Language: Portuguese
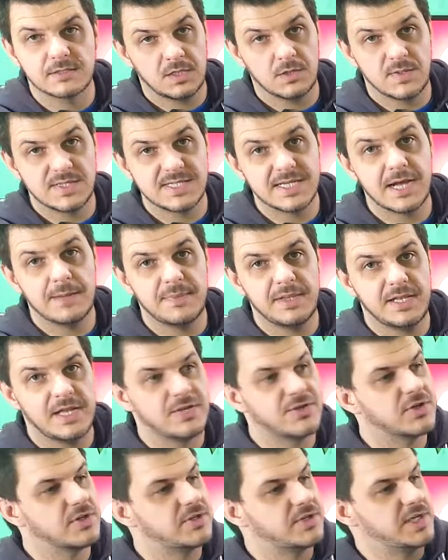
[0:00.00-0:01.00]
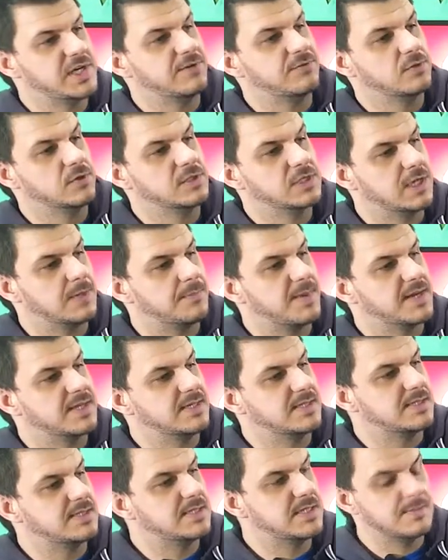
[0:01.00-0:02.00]
Então esse gabinete que tinha a fonte na parte
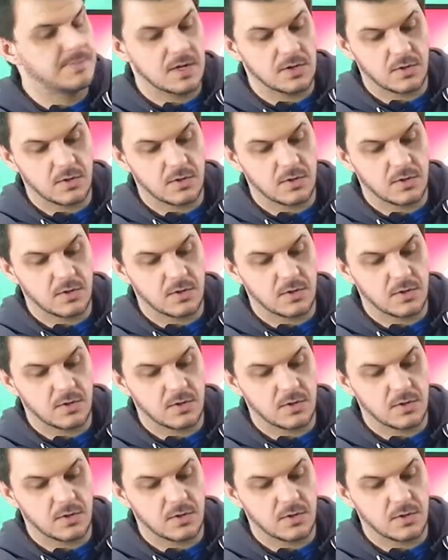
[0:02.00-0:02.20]
de cima,